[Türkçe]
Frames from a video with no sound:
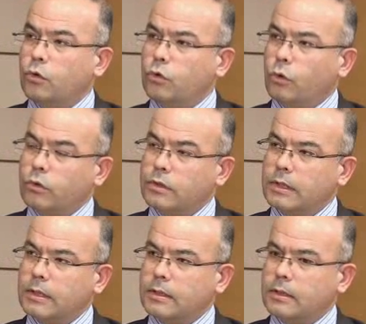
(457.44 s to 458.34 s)

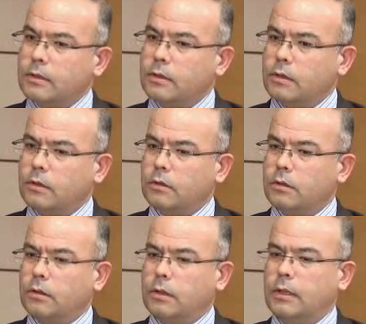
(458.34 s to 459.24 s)
%32'sinin
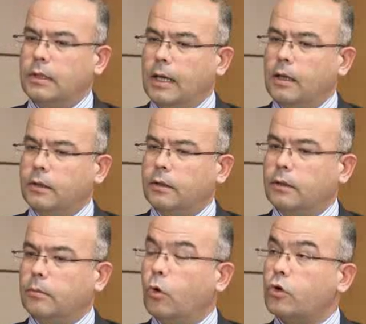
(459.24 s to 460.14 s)
ıı, ile
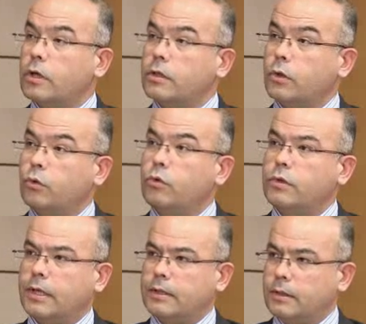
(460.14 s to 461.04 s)
e, borçlanacak gün
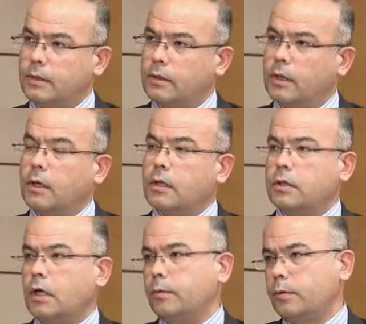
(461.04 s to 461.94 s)
sayısının
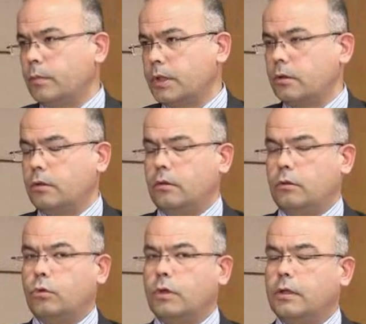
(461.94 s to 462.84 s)
çarpılması
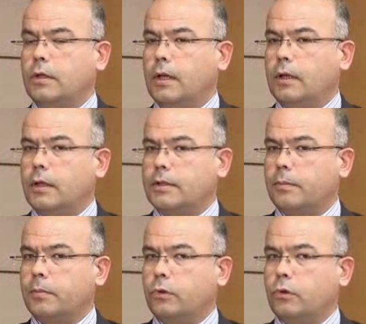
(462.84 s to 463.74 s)
suretiyle
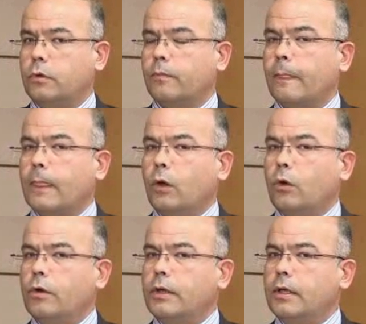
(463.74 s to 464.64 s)
hesaplanıyor.
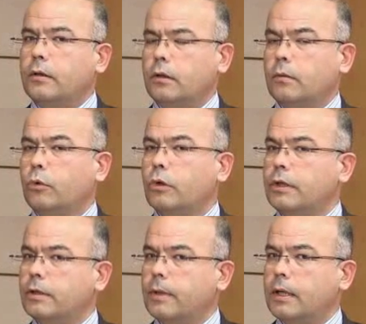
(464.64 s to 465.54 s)
Örneğin bugün
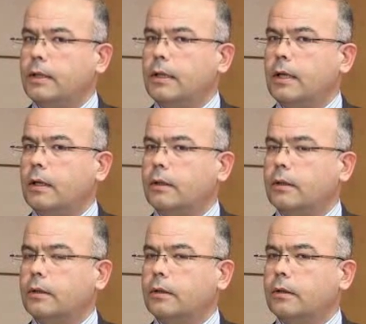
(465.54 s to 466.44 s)
itibariyle e,